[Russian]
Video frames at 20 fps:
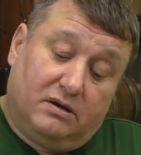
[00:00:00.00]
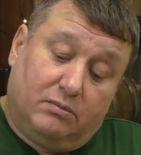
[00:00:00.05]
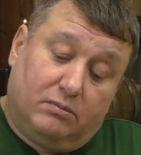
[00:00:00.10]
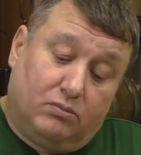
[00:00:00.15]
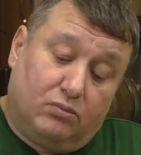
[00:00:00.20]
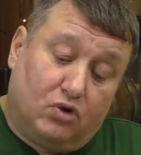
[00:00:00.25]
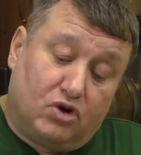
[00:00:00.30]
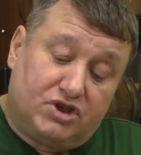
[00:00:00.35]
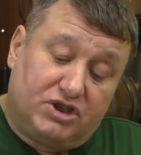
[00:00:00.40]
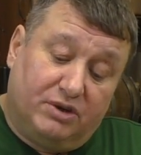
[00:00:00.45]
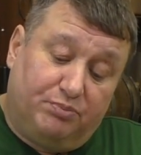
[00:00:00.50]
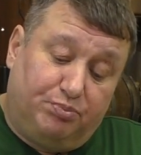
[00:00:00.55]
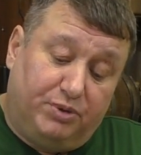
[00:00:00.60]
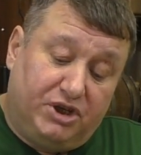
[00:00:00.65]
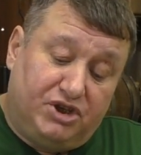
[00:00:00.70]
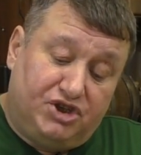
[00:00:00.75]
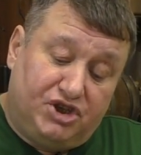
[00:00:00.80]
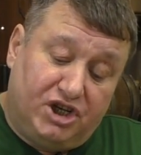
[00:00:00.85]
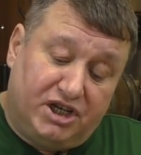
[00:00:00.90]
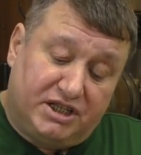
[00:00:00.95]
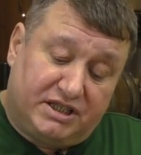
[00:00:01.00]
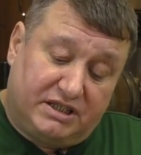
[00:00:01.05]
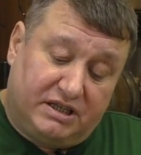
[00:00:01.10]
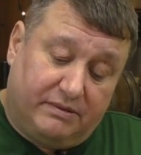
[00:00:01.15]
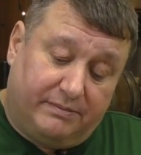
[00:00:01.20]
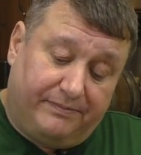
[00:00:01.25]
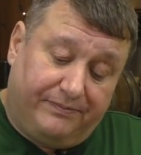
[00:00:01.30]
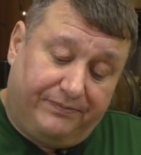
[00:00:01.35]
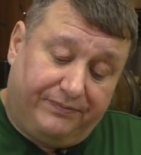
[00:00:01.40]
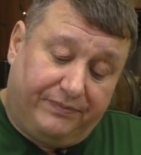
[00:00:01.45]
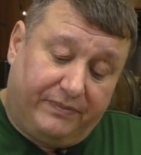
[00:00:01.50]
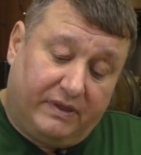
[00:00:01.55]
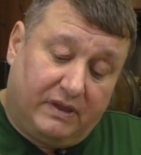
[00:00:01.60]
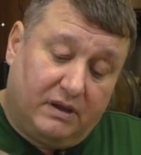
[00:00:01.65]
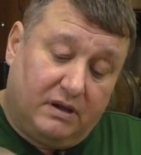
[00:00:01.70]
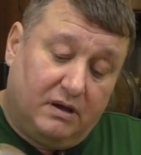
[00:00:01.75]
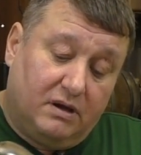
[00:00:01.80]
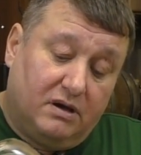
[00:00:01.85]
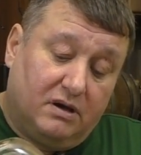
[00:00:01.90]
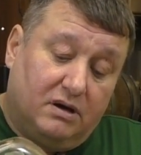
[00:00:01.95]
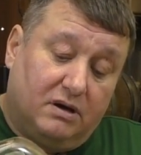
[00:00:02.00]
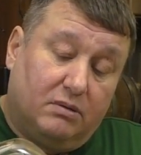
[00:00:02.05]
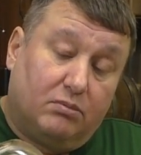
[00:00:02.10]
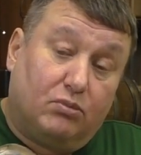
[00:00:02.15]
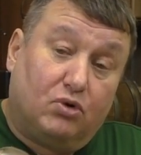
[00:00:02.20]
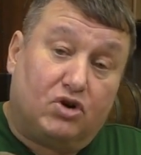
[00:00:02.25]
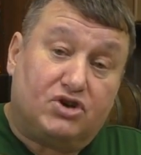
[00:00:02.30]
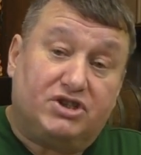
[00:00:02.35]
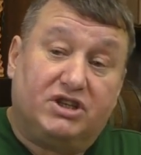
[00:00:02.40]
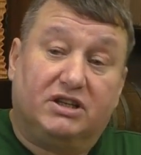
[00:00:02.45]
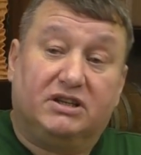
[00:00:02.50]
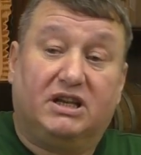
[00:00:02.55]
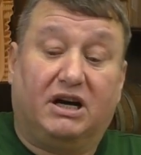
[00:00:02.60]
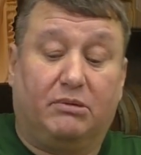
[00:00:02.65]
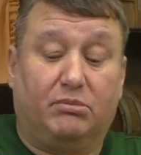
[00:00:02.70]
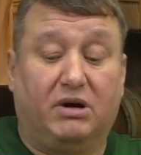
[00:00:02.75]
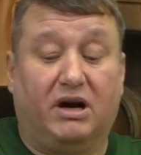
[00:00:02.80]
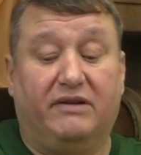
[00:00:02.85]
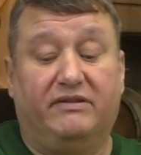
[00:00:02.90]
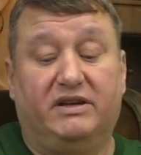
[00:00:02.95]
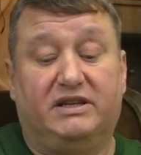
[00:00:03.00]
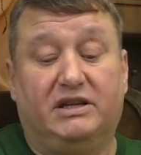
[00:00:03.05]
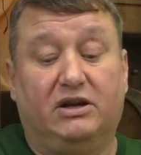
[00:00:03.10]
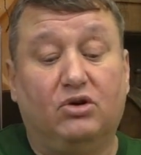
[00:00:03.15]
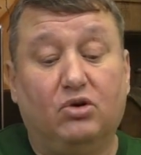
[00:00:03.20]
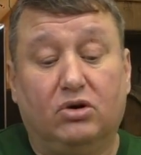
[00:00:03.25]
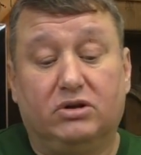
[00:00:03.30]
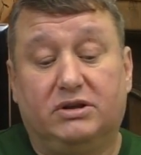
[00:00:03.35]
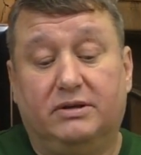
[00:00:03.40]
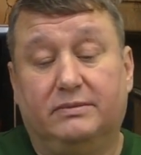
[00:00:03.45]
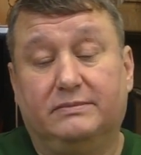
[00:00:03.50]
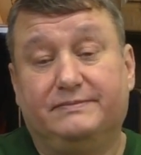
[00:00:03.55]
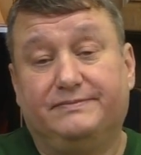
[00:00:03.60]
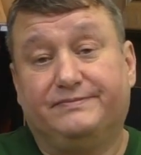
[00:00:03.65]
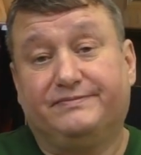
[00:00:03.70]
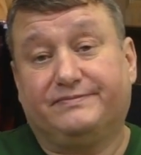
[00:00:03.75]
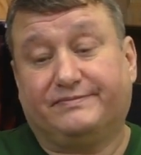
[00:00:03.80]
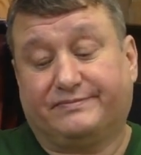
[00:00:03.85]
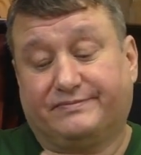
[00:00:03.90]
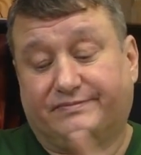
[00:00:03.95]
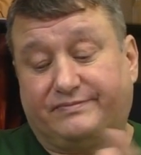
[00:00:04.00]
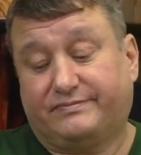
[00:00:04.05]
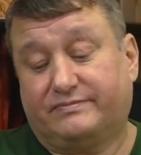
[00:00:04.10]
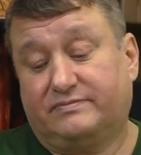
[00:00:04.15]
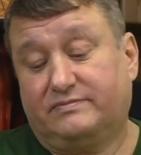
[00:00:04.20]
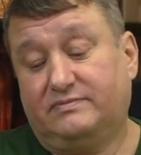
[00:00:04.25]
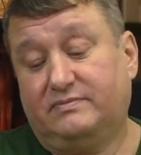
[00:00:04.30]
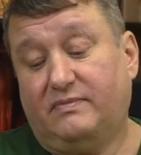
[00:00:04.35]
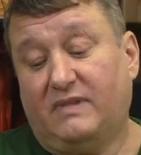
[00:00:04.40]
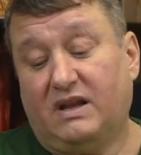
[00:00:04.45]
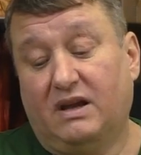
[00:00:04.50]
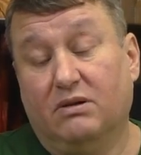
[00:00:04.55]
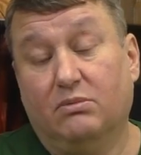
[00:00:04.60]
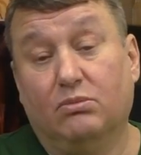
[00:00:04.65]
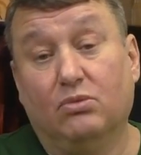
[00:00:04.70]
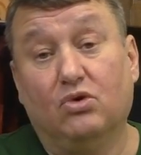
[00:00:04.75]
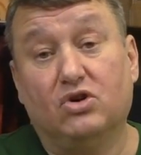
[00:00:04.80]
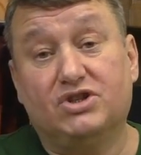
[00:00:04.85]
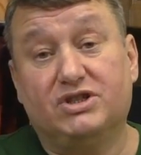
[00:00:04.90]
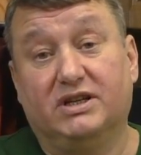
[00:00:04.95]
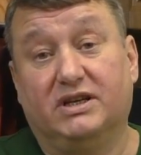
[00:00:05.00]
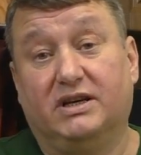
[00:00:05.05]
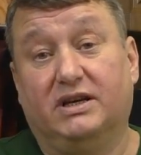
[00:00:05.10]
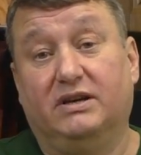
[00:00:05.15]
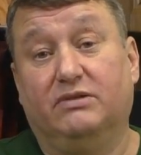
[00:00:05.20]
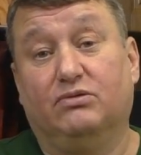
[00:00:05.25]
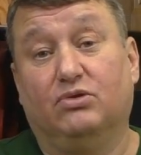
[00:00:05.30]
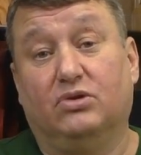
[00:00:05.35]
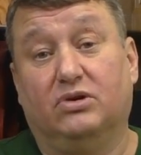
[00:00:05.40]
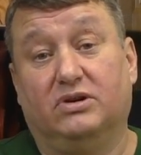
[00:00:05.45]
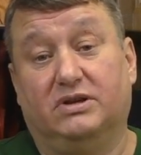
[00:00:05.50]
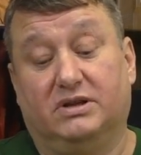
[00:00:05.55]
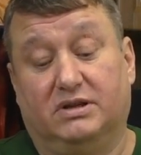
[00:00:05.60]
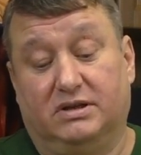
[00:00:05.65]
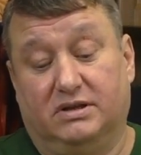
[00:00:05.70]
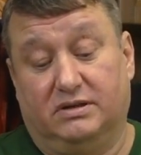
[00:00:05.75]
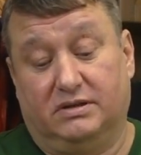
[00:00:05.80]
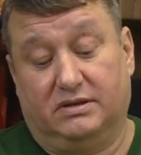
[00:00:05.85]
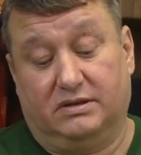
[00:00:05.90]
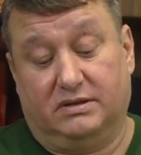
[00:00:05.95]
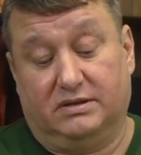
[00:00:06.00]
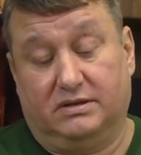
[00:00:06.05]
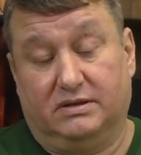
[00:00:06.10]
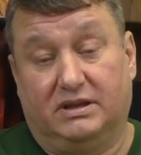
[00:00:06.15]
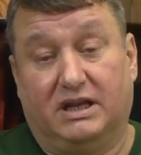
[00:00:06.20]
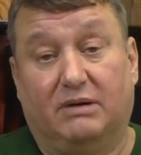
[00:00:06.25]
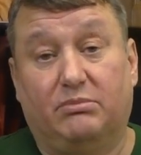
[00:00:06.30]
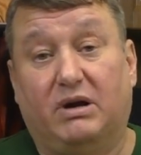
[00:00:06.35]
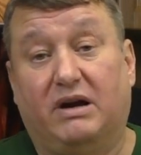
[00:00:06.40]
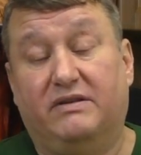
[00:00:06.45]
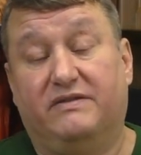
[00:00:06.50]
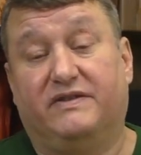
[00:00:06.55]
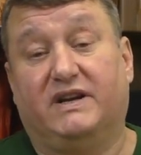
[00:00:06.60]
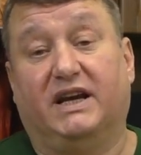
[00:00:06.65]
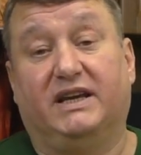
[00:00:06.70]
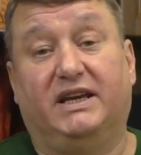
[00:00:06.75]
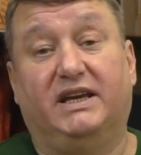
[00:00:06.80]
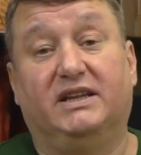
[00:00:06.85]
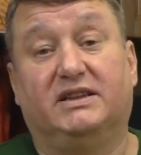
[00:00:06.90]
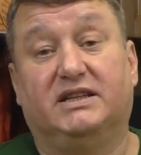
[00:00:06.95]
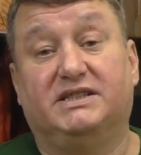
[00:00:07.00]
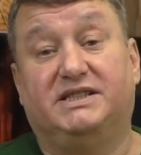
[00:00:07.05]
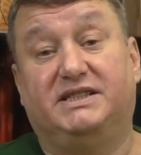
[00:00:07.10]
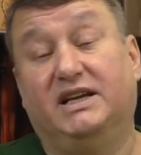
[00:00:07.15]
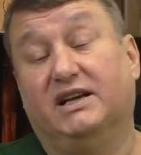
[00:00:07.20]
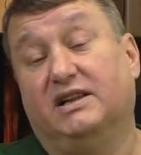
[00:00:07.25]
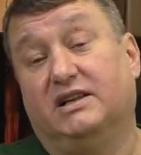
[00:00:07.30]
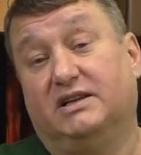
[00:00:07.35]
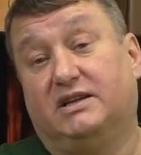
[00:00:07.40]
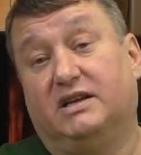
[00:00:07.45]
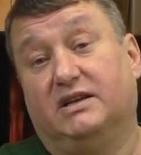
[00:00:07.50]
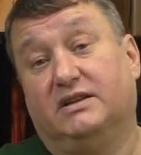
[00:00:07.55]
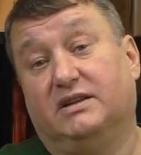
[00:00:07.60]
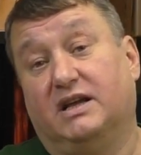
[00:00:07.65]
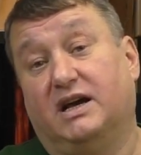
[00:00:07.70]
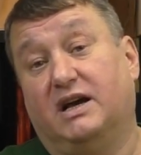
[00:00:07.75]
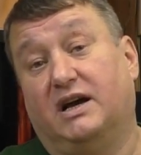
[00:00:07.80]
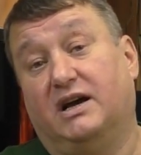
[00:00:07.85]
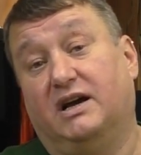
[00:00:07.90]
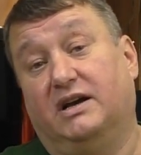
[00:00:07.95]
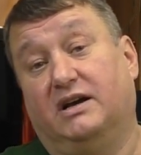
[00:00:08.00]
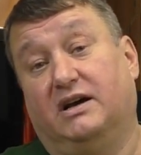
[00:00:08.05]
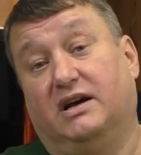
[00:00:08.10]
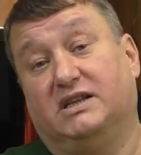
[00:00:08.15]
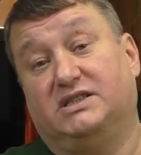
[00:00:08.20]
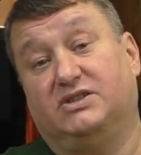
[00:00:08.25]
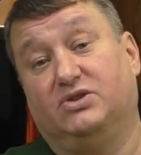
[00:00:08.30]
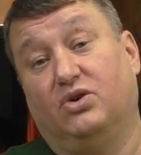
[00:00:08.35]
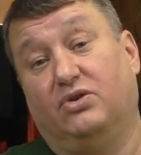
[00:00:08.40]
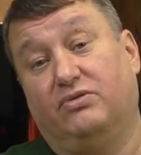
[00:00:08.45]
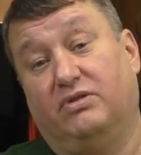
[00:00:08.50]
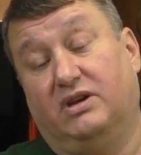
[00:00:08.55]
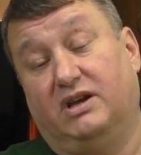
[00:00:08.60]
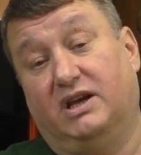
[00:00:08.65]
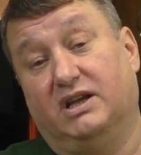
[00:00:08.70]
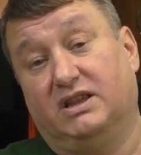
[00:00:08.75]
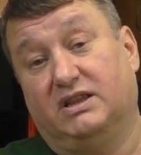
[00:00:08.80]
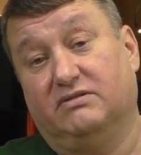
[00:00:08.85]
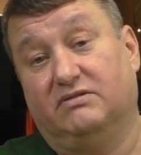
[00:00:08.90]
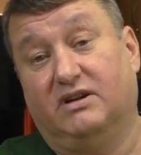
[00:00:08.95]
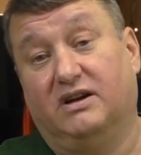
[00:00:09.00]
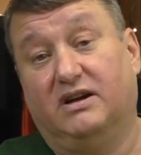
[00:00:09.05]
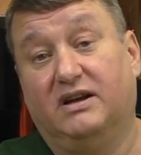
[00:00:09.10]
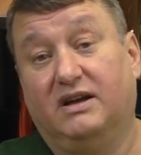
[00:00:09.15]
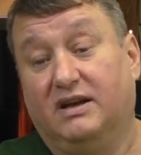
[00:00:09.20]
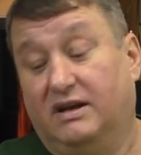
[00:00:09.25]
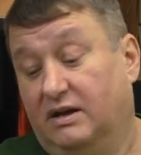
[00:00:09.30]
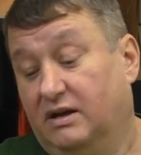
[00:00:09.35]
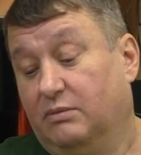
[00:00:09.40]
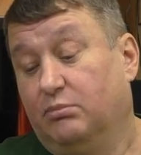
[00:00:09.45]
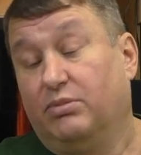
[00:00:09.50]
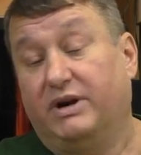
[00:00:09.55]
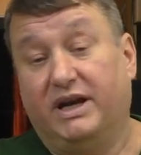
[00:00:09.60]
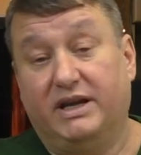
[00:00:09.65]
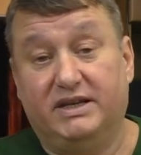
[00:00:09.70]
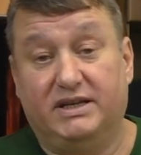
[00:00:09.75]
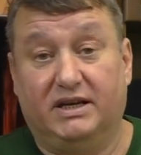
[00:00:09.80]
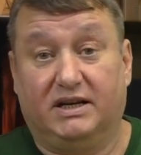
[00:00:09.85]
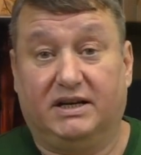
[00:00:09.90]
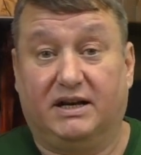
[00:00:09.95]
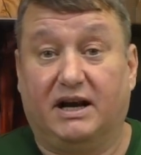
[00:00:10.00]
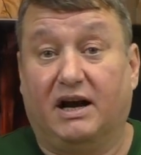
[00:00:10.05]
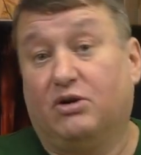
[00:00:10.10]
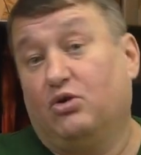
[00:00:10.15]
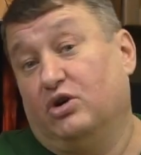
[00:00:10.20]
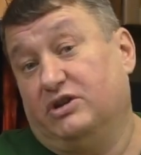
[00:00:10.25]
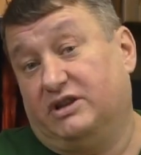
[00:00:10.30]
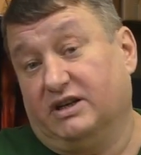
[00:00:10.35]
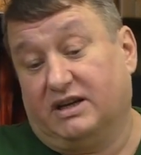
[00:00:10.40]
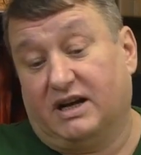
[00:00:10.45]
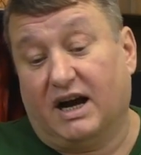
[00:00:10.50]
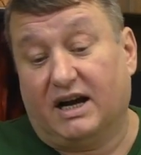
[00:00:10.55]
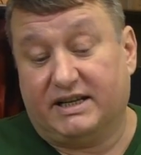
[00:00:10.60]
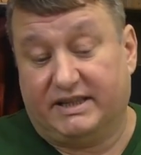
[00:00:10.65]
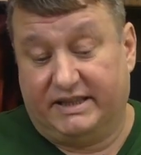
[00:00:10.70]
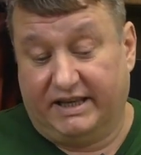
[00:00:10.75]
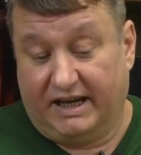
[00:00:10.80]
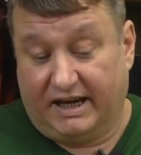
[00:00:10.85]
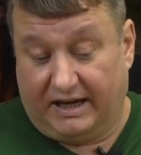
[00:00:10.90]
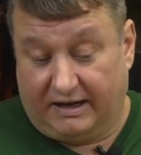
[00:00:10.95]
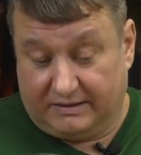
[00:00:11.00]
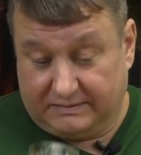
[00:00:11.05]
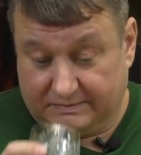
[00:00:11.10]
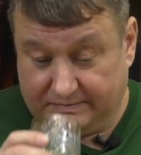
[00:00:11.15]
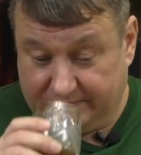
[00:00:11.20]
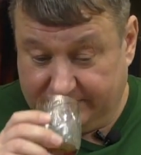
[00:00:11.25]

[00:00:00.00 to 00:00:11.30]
Можно пить чистым, можно добавить лед – можно его э, добавить какие-то, сделать на основе этого бренди какой-то коктейль.